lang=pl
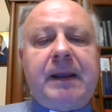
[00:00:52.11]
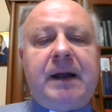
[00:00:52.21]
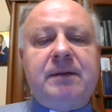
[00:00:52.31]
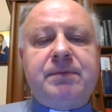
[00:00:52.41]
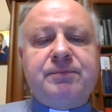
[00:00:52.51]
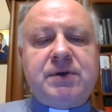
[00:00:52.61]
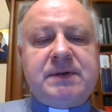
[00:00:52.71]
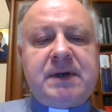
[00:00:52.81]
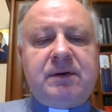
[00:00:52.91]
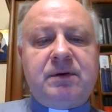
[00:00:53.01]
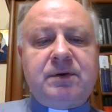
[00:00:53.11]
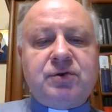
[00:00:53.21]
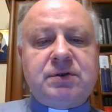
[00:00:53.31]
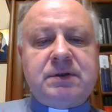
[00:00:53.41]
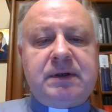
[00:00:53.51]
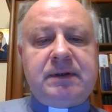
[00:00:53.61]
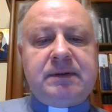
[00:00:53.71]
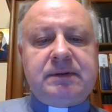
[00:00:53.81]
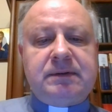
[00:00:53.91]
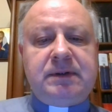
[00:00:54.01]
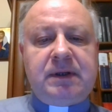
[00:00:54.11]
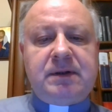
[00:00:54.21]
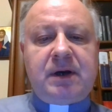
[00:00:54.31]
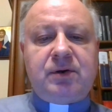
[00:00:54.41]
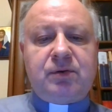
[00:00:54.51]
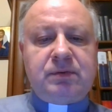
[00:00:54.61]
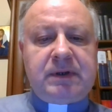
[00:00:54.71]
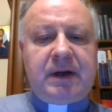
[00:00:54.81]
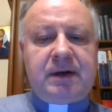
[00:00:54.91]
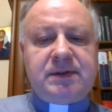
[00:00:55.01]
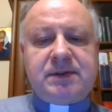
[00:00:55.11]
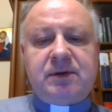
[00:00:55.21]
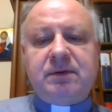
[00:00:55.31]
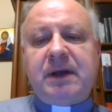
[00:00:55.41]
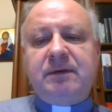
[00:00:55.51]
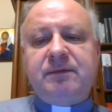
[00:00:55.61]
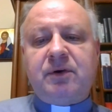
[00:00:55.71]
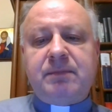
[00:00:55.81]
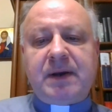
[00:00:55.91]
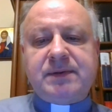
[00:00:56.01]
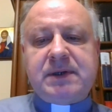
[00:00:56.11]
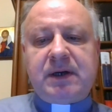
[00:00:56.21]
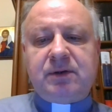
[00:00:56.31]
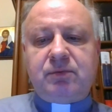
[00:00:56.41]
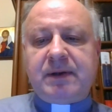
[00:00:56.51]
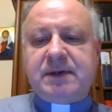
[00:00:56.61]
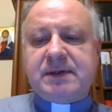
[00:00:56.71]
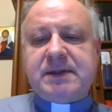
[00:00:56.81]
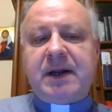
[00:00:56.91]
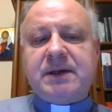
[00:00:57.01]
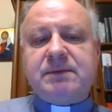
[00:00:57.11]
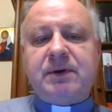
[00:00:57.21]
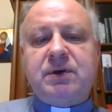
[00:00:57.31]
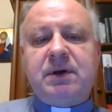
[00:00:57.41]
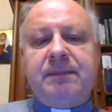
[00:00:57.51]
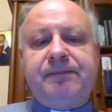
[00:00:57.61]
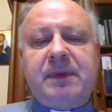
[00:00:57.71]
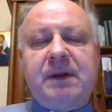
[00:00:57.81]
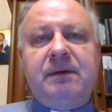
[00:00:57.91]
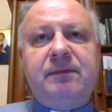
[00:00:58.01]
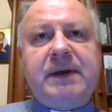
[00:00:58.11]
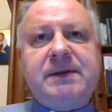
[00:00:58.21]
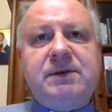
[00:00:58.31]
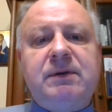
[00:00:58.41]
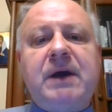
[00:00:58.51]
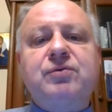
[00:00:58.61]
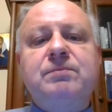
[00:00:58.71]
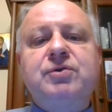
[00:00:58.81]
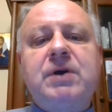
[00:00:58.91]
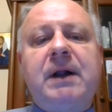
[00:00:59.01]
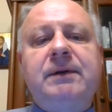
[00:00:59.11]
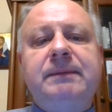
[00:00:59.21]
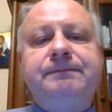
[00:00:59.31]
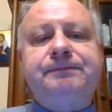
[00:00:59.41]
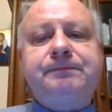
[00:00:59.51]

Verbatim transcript: ale poprzedza go jeszcze jedna krótka, ale istotna informacja, która nie znalazła się w lekcjonarzu mszalnym,